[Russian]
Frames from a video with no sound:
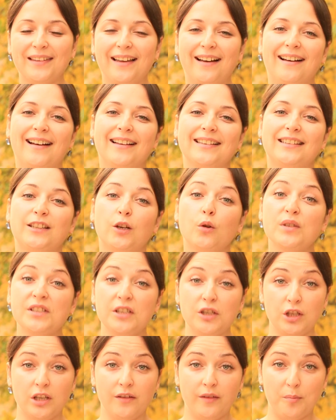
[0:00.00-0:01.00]
От
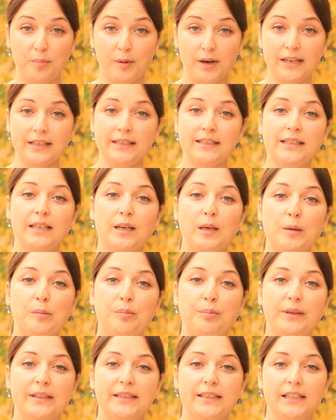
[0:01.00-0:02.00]
розничного прайса
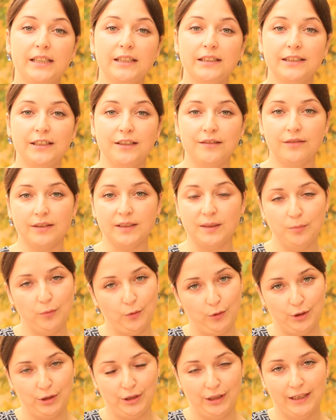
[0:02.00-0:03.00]
пределы
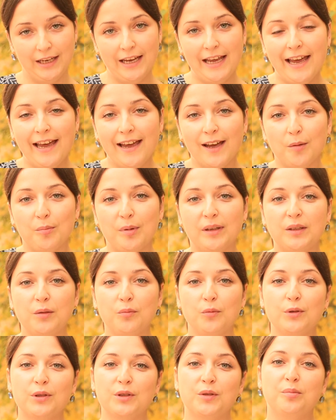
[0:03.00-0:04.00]
невозможные
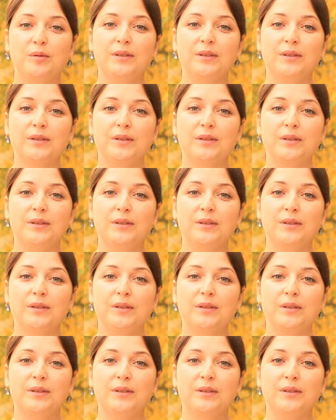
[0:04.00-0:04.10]
Поэтому может